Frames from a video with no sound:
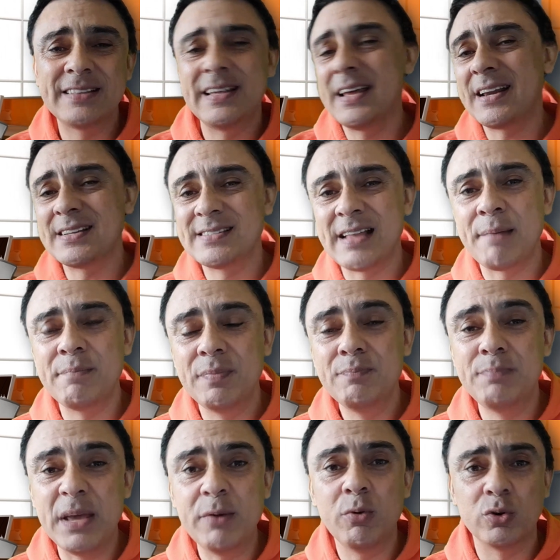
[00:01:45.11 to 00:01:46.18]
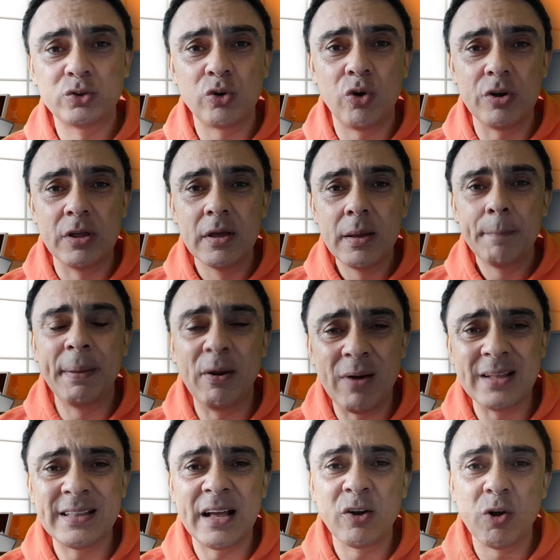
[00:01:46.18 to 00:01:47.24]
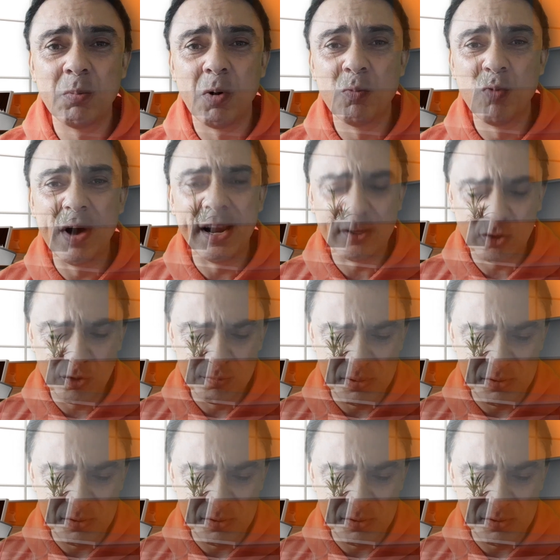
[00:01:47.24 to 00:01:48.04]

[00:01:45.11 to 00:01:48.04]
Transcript: tierra están vivos hoy, pero andan como muertos